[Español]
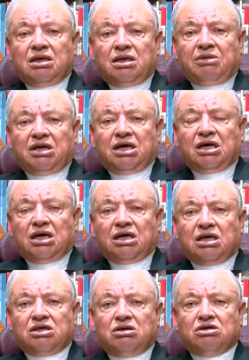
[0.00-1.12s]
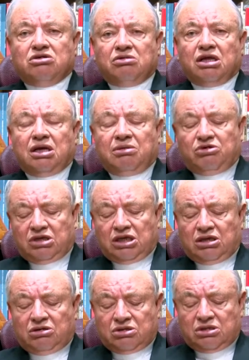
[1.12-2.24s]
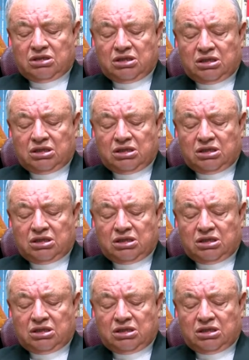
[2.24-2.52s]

De manera que la creación es obra del amor de Dios.